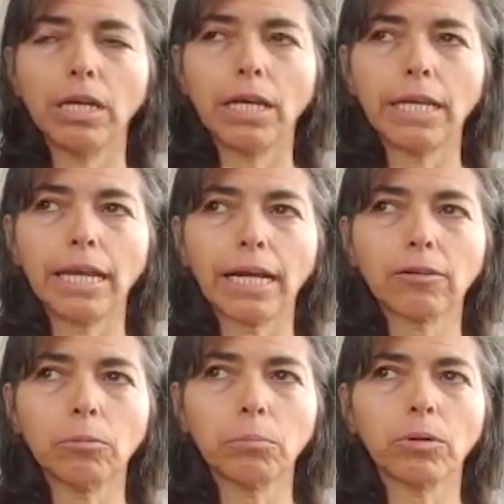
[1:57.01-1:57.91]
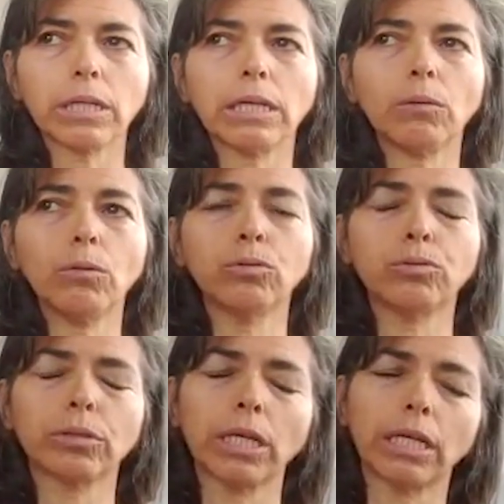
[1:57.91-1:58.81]
era como que,
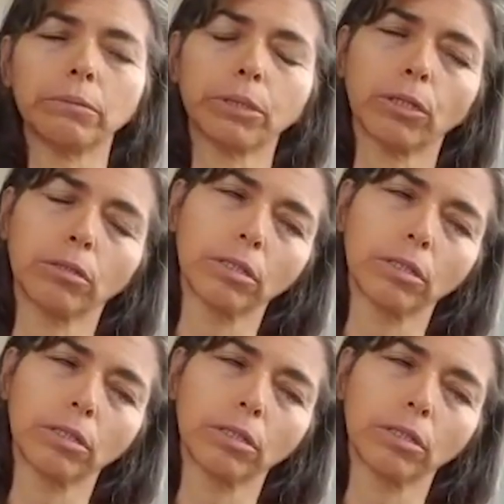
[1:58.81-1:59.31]
uff, qué alivio.